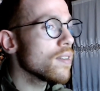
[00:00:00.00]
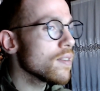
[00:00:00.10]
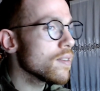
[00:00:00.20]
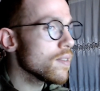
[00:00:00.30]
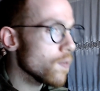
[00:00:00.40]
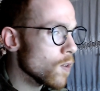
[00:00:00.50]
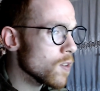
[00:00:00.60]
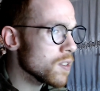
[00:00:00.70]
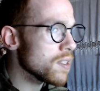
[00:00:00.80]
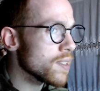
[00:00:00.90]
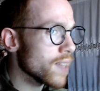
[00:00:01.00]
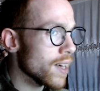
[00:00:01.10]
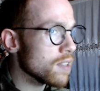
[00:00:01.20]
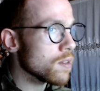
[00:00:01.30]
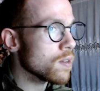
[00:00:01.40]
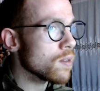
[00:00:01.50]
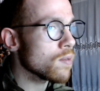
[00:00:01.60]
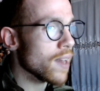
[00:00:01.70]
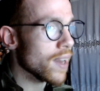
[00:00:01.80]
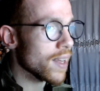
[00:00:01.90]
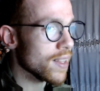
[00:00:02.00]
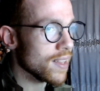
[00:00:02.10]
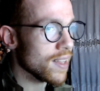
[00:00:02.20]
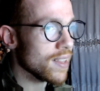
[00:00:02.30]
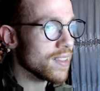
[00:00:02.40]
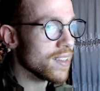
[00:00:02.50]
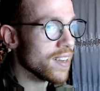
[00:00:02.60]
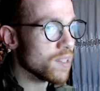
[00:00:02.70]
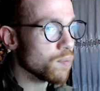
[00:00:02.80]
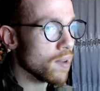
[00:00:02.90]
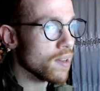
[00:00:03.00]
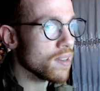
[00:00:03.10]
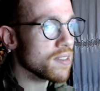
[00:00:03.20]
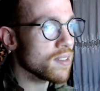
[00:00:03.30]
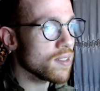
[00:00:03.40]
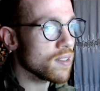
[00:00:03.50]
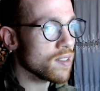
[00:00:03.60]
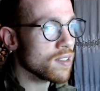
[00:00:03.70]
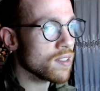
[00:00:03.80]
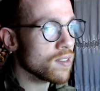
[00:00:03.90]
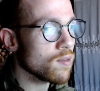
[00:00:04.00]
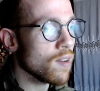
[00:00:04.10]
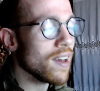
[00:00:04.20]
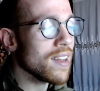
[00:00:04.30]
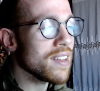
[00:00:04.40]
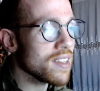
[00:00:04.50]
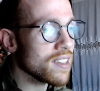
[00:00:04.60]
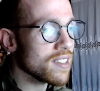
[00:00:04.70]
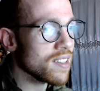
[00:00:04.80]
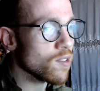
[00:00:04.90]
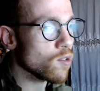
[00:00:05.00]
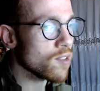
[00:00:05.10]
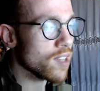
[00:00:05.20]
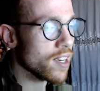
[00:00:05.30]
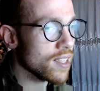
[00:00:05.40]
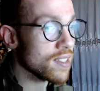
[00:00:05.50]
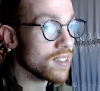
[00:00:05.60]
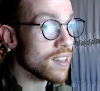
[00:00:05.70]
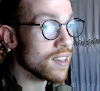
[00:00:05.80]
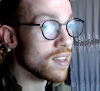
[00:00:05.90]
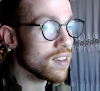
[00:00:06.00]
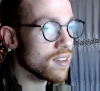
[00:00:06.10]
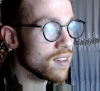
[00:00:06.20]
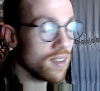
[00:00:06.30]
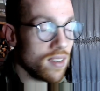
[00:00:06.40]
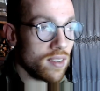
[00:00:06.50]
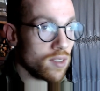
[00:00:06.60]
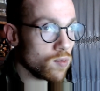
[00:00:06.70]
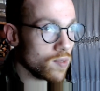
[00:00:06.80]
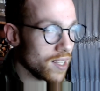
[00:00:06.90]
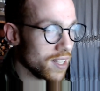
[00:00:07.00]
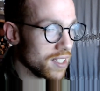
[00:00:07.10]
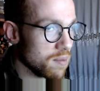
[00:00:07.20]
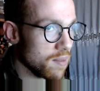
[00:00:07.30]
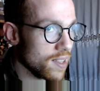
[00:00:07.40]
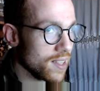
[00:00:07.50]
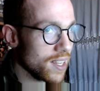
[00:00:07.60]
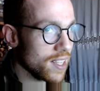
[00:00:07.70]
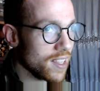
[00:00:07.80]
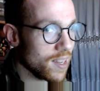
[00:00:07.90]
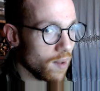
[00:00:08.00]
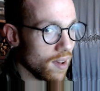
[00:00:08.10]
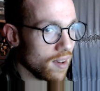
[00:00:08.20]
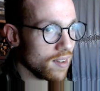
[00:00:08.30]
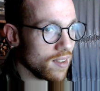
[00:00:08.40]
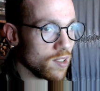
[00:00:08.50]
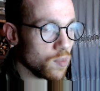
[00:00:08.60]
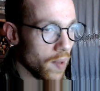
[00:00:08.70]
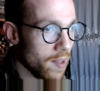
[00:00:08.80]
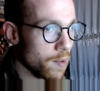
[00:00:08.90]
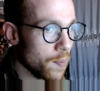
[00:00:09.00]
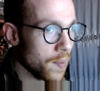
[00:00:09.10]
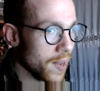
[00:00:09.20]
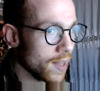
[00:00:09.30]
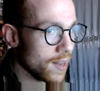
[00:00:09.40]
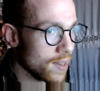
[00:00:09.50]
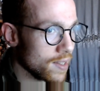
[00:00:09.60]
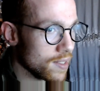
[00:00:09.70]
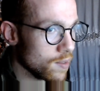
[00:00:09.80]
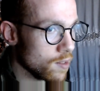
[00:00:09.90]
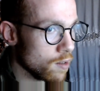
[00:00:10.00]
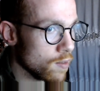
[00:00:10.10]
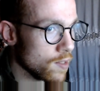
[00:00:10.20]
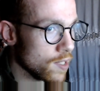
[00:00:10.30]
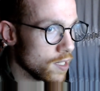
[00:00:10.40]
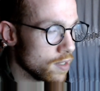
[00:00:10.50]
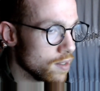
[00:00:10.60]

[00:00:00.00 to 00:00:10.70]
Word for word: Se fossi stato una cantante delle Spice Girls, quale saresti voluta essere? Scusate se mi viene da ridere, ma io sbaglio a parlare anche se voi non lo vedete.